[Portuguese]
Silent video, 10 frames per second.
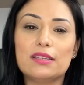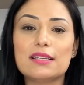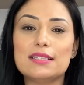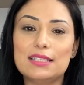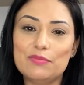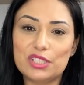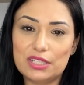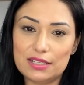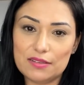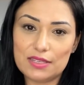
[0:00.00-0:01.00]
tem que ser acima de
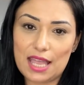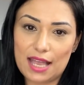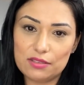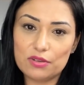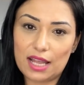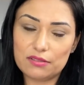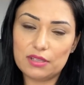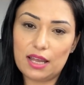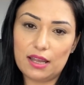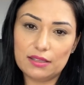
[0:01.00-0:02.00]
300 reais, no caso
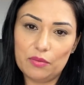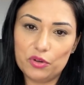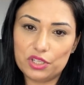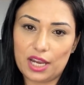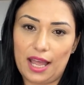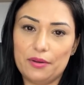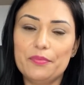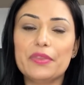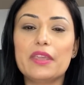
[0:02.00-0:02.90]
da, da Boticário.